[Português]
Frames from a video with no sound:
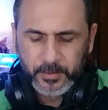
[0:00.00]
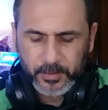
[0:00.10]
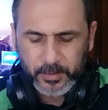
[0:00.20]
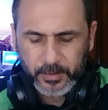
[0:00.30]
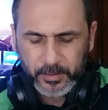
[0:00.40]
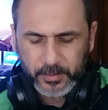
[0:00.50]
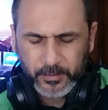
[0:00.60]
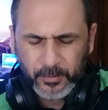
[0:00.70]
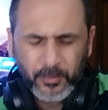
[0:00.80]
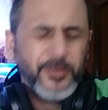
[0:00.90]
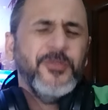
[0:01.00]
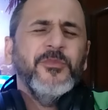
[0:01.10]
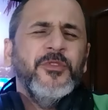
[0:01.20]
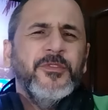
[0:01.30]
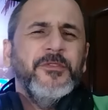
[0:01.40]
que não gosto
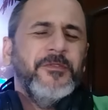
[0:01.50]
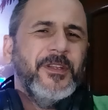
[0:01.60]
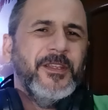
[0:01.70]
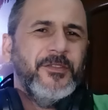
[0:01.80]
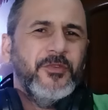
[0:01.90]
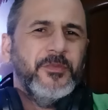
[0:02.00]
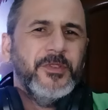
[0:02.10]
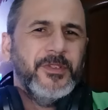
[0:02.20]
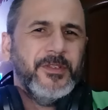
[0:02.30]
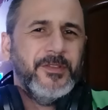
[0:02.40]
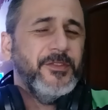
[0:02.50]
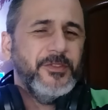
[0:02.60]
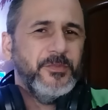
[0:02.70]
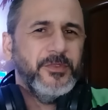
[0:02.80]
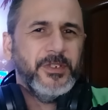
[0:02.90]
muito de falar sobre esse
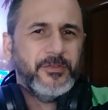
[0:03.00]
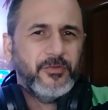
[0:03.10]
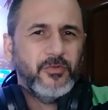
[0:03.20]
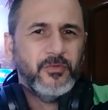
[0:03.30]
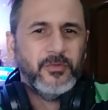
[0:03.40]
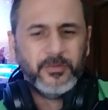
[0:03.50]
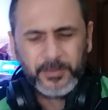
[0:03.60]
tipo de assunto,